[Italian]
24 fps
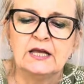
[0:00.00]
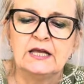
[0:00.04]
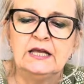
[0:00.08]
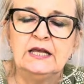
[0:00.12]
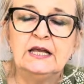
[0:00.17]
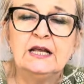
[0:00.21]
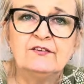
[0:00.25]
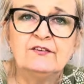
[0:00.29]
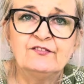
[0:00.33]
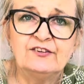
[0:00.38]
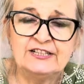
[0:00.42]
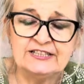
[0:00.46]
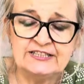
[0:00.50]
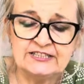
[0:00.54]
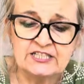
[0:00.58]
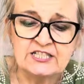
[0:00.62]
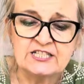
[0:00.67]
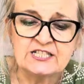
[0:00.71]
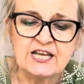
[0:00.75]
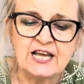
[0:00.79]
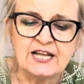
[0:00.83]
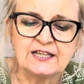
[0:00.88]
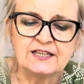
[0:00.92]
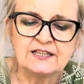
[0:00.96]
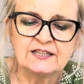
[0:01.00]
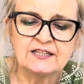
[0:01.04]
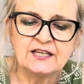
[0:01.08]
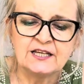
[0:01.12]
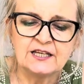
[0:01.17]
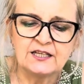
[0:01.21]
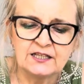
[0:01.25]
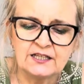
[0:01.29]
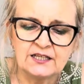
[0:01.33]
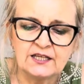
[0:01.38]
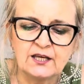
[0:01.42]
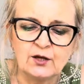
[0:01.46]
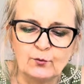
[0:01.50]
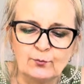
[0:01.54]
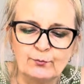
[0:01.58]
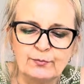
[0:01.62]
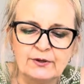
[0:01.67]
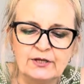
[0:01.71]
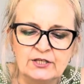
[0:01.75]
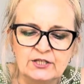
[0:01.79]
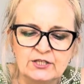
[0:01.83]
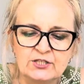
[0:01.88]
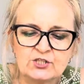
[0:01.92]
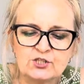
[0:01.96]
il 27 che è un
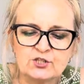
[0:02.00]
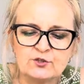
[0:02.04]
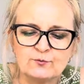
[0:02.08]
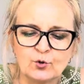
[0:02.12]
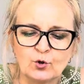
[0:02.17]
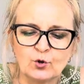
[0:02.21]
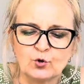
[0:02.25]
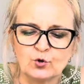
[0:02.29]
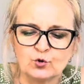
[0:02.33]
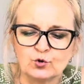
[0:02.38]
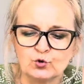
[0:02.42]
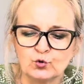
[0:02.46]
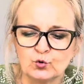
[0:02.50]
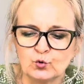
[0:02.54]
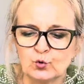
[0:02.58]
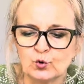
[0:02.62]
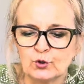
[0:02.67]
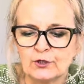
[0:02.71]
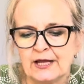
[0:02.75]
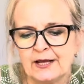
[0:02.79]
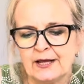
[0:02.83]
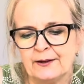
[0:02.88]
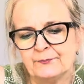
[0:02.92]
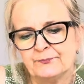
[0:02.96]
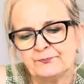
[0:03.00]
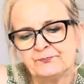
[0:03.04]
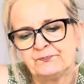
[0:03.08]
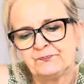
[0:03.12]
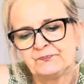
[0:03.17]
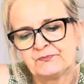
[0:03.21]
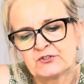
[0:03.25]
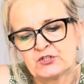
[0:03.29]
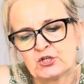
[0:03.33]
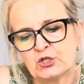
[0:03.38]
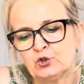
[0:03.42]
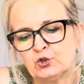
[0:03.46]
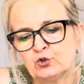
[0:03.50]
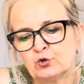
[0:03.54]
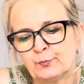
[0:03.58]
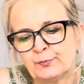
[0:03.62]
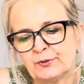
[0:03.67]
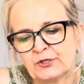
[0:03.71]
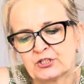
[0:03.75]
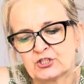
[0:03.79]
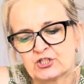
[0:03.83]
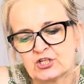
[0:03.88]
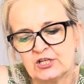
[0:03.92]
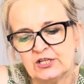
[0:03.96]
bellissimo cotone
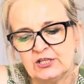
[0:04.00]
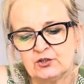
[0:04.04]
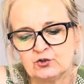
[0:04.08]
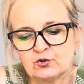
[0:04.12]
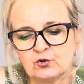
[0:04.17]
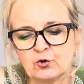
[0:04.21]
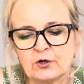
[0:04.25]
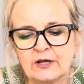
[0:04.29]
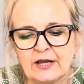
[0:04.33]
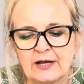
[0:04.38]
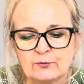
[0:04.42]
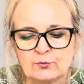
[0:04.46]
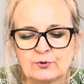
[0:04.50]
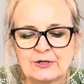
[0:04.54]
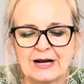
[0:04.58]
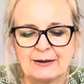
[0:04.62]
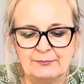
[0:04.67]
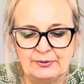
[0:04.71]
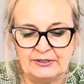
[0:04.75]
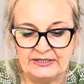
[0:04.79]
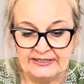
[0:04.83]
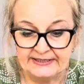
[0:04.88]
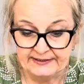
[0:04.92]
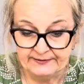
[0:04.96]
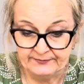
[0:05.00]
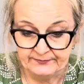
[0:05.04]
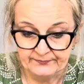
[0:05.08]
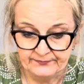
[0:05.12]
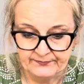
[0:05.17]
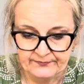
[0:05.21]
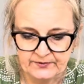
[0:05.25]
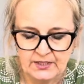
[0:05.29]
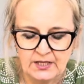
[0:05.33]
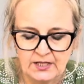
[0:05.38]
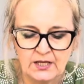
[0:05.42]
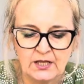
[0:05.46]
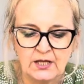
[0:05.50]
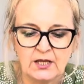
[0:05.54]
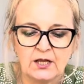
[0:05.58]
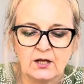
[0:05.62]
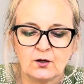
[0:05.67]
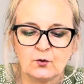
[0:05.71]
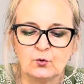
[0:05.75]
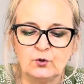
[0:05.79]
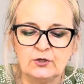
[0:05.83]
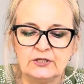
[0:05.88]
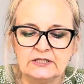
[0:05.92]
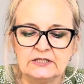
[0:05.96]
100% che è un cablé
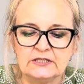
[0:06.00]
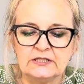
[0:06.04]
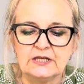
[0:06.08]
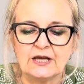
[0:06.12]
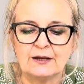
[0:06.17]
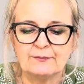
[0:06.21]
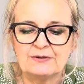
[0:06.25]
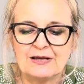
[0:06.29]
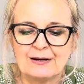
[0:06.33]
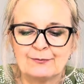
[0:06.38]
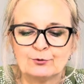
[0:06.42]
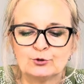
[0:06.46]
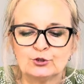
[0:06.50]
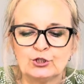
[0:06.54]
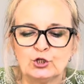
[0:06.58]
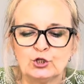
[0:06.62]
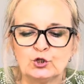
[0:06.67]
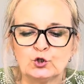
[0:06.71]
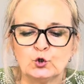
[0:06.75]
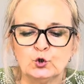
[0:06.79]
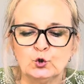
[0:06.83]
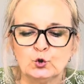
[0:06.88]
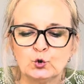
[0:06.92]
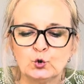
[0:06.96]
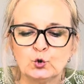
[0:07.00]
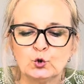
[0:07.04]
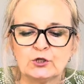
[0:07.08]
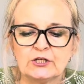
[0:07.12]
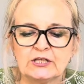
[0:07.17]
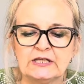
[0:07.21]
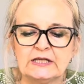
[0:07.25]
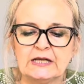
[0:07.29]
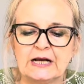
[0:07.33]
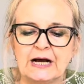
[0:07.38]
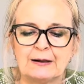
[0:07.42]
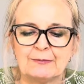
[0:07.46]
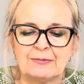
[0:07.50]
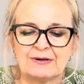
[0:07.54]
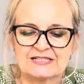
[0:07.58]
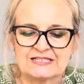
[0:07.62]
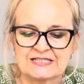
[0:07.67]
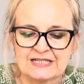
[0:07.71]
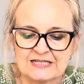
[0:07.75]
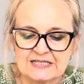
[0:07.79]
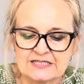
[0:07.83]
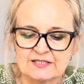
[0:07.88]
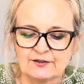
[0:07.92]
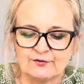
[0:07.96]
quindi abbiamo dei colori
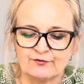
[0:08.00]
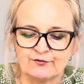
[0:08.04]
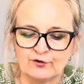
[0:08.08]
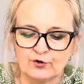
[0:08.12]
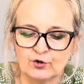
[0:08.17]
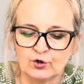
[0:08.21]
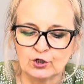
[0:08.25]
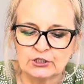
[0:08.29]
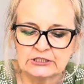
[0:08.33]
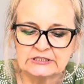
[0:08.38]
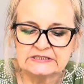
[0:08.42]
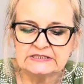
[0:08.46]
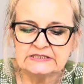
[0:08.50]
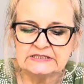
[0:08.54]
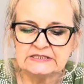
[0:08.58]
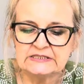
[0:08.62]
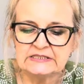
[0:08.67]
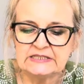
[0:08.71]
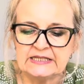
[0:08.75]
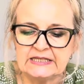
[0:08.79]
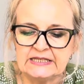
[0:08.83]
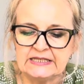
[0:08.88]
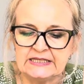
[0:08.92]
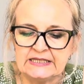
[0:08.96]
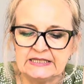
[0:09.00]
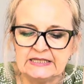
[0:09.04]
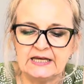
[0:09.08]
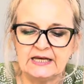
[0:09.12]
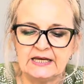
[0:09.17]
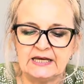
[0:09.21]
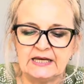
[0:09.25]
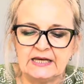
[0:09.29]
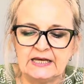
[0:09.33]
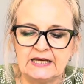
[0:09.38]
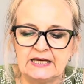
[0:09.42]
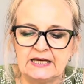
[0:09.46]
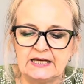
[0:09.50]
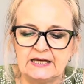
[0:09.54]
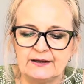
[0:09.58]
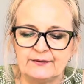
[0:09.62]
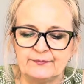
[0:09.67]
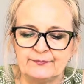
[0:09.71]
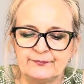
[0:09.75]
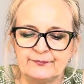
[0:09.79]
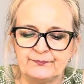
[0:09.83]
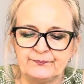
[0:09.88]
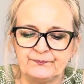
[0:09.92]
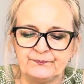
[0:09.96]
abbastanza forti e
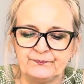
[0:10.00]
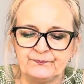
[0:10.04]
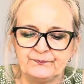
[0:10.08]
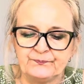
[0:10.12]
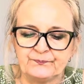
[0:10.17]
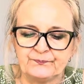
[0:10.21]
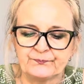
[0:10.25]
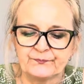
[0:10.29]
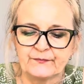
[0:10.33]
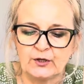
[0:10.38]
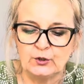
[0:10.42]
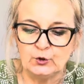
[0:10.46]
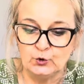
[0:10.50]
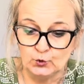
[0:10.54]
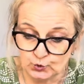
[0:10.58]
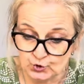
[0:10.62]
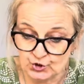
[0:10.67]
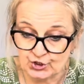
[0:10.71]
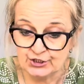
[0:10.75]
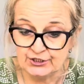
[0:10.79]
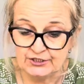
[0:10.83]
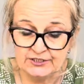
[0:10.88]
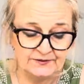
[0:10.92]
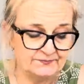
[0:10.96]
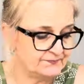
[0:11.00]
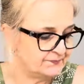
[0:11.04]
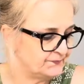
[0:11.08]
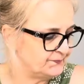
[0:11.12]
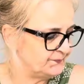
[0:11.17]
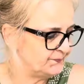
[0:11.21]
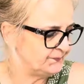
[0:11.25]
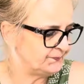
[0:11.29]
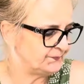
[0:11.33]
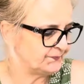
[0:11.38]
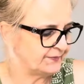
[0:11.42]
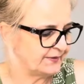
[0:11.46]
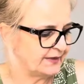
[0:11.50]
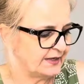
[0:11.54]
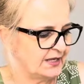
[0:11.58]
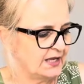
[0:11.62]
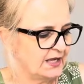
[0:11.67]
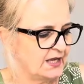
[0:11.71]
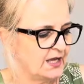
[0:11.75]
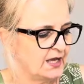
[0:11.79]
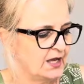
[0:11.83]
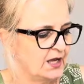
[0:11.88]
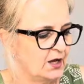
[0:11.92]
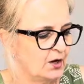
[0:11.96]
ehm, lucidi
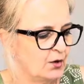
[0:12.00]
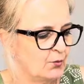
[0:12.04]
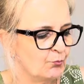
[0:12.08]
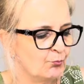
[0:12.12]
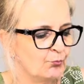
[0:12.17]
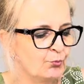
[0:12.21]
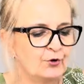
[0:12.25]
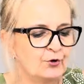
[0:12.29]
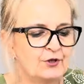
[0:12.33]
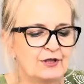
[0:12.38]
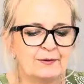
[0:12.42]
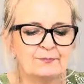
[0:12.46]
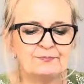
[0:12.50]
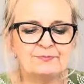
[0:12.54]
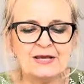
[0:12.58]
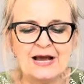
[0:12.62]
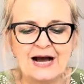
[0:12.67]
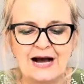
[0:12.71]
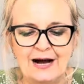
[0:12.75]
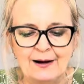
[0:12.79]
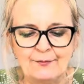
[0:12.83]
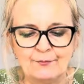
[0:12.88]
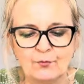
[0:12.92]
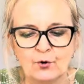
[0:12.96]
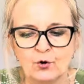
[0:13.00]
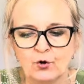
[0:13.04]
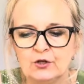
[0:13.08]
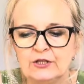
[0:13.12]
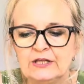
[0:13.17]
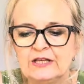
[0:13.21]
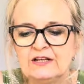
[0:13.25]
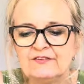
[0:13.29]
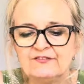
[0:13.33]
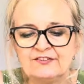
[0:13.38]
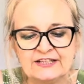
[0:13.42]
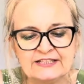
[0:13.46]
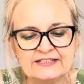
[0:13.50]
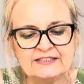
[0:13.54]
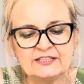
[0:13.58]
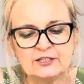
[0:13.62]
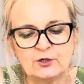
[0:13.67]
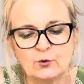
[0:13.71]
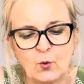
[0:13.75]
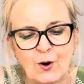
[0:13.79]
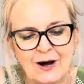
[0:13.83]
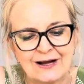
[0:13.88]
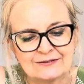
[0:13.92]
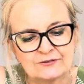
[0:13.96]
poi abbiamo il
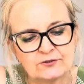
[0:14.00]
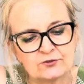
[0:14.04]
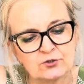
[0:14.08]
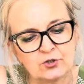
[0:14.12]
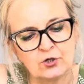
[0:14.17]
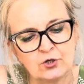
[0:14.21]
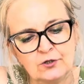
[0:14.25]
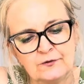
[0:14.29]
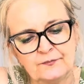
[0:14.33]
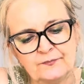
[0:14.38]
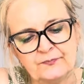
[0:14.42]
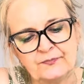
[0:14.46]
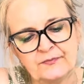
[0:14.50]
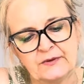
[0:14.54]
24